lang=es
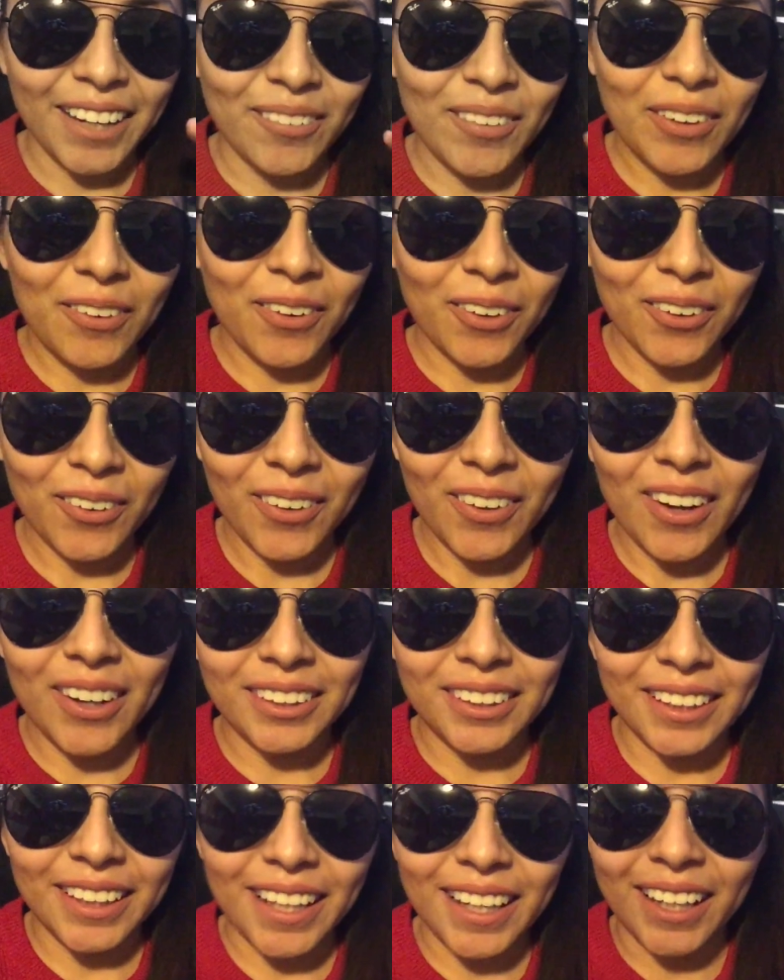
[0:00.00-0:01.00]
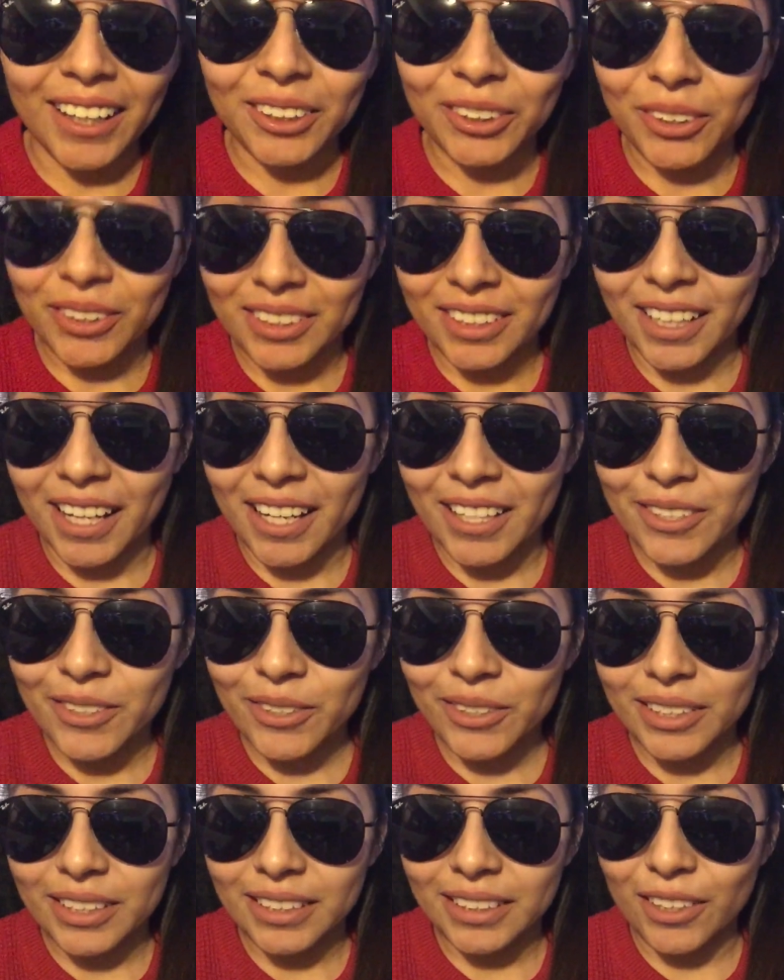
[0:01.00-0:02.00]
Me acuerdo cuando tenía 14
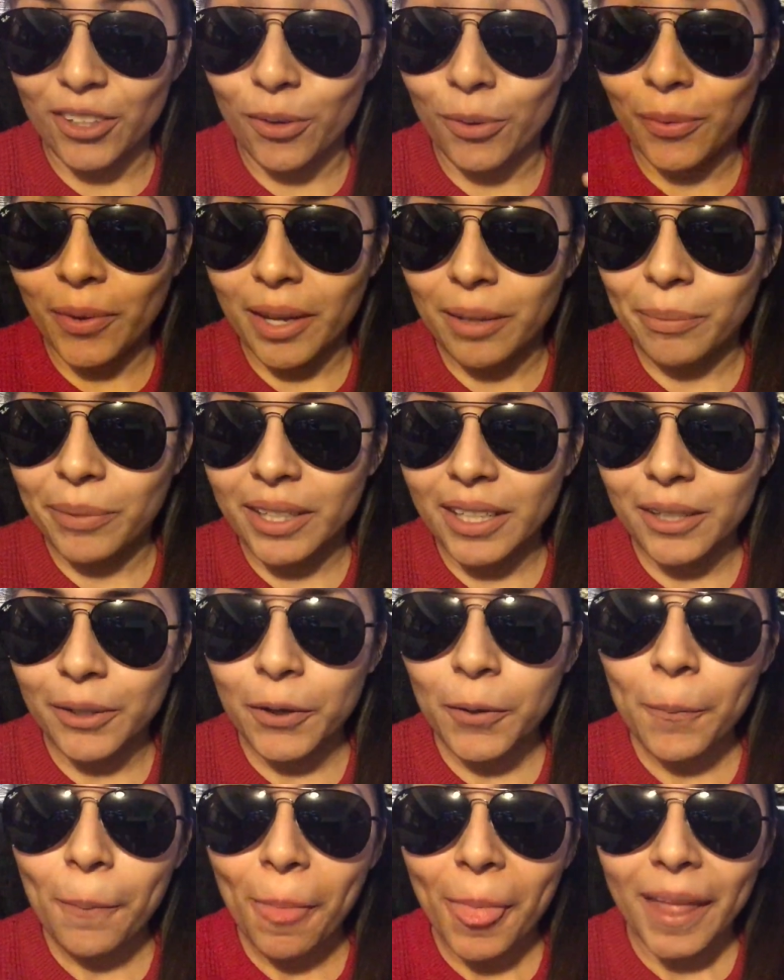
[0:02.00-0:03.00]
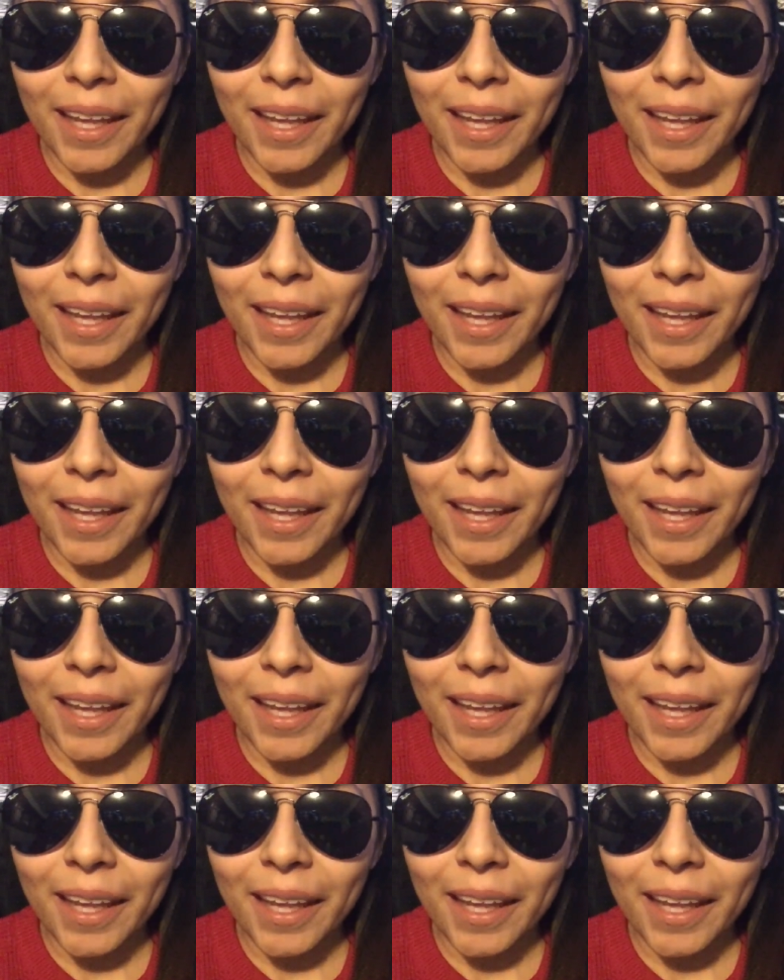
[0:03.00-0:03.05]
años, este, yo vivía en México,